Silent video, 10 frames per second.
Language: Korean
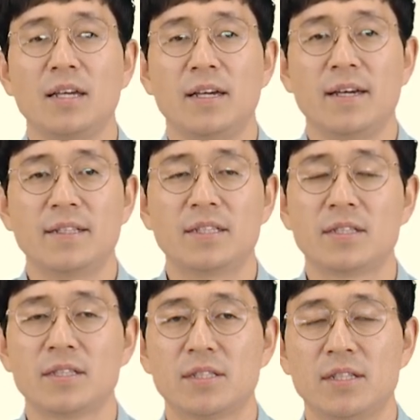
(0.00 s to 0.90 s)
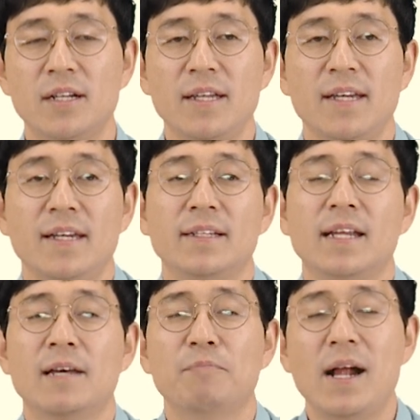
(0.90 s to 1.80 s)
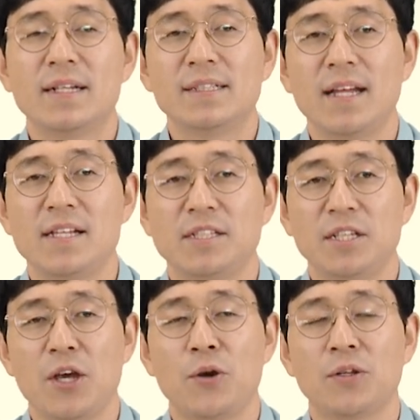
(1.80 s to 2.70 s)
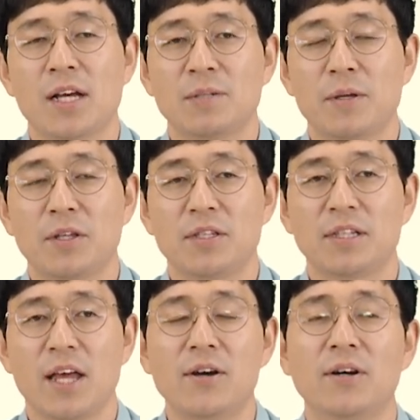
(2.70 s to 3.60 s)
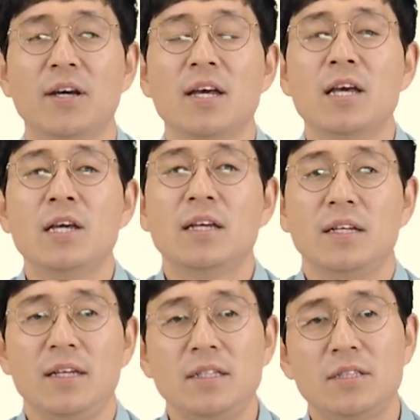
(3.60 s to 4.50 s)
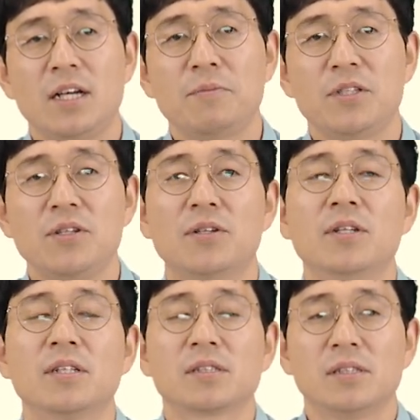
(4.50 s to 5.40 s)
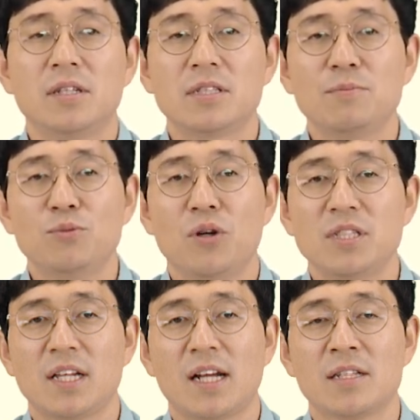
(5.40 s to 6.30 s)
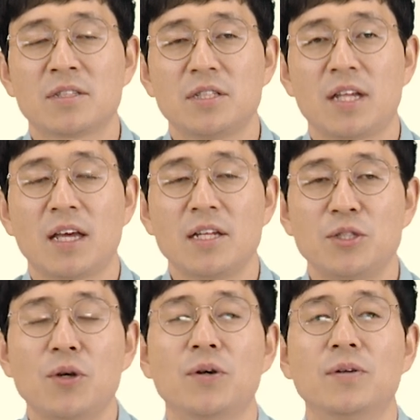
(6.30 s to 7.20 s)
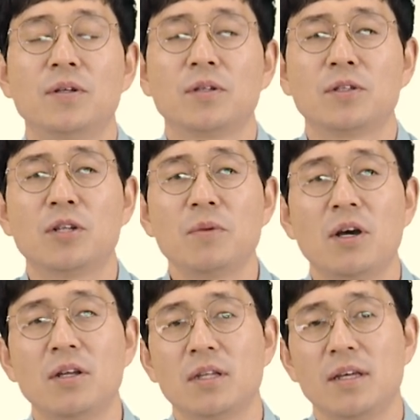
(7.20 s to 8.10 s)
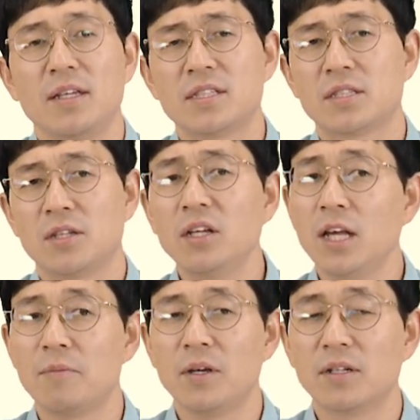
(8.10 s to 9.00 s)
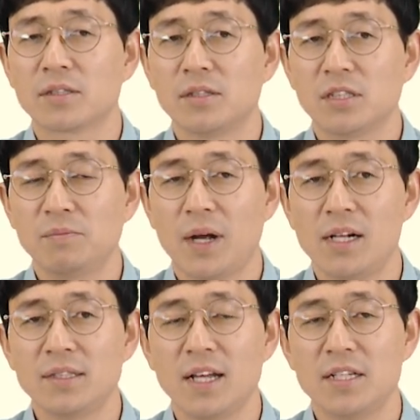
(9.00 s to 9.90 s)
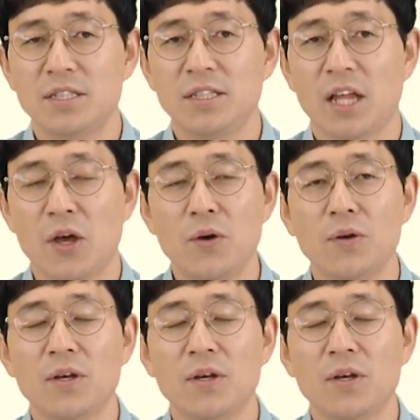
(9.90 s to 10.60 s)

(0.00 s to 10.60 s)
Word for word: It's sunny. 네, 맑은 날씨네요. 라는 패턴인데요. It 하면요. 그것은 무엇이다 라는 뜻이 되겠죠. 그러면 It's sunny 하면 그것은 맑은 날씨이네요.